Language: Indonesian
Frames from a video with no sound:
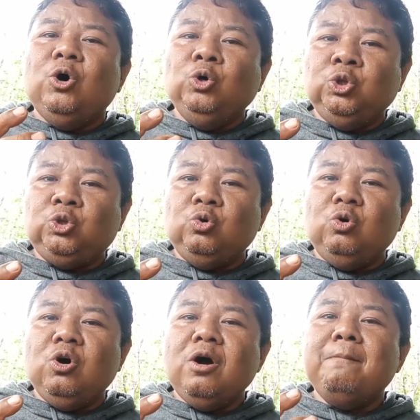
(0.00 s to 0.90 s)
untuk
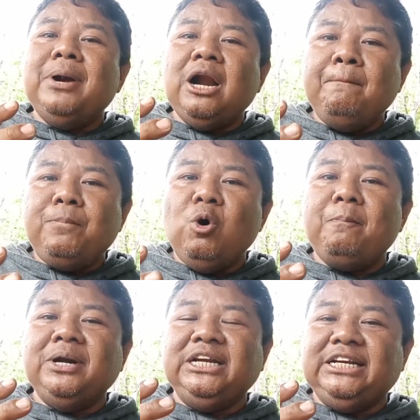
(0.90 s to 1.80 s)
menempuh
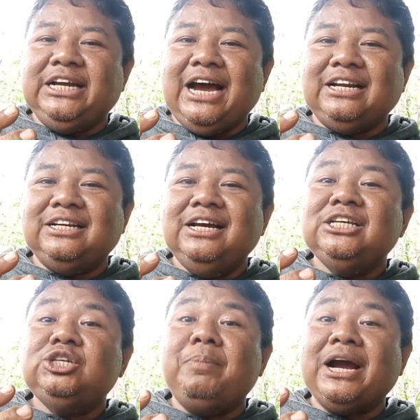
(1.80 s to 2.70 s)
pendidikan
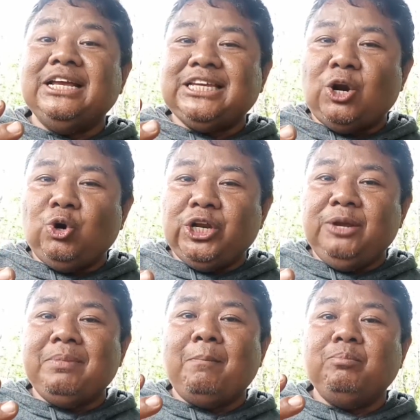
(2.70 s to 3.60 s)
sebagai calon
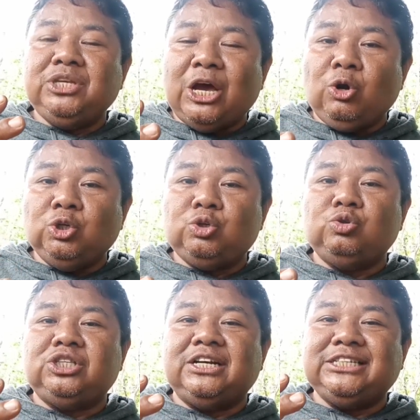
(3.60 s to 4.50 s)
imam, calon
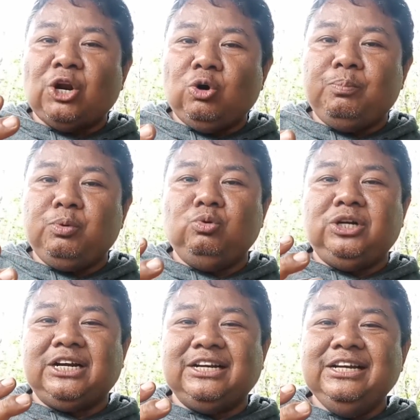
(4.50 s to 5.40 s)
suster, calon
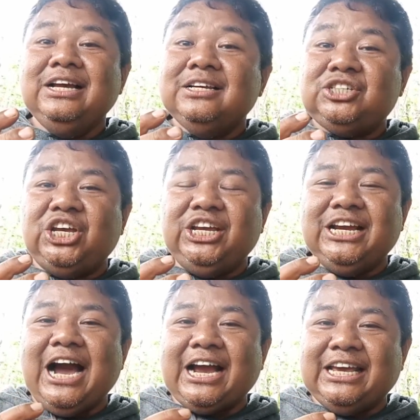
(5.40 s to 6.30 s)
bruder.
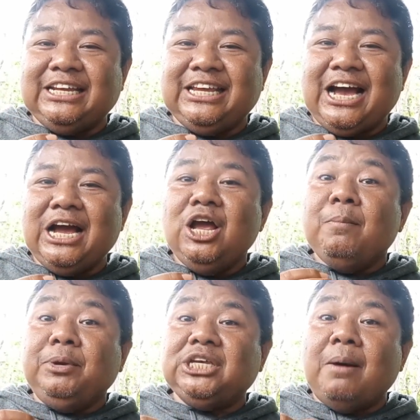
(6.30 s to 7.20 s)
Sehingga akhirnya
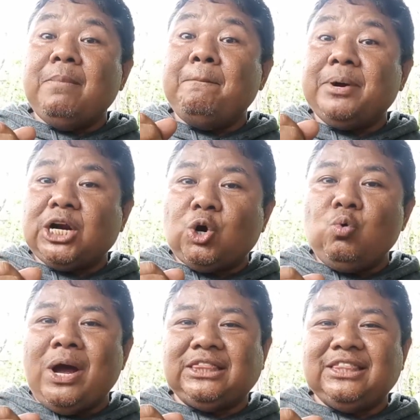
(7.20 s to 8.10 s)
bisa
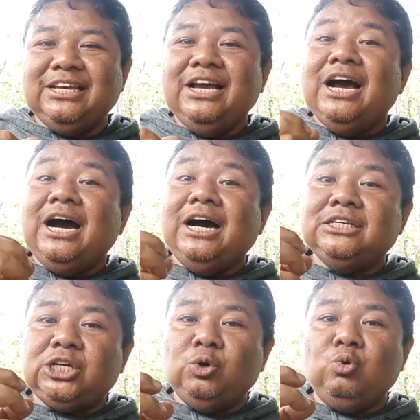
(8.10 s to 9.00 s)
memperkuat eh,
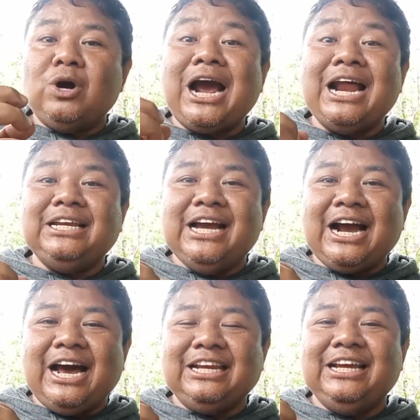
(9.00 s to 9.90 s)
seluruh
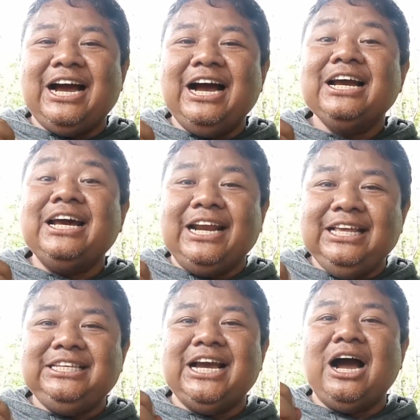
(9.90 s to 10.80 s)
karya-karya
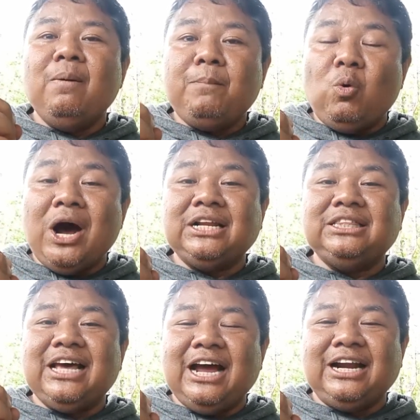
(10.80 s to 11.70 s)
gereja
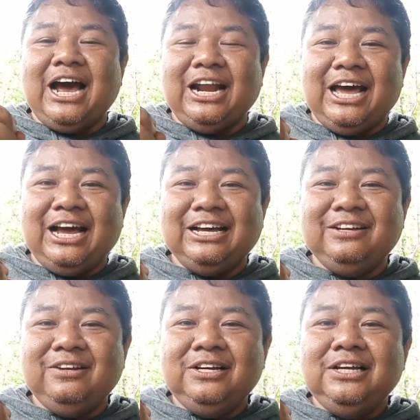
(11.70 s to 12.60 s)
pewartaan Allah.
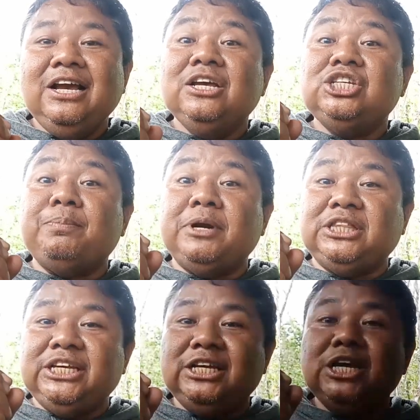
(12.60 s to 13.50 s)

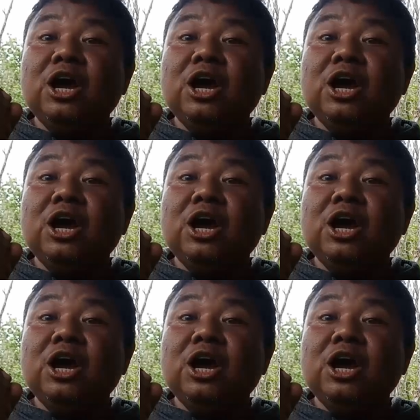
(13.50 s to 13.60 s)
Seperti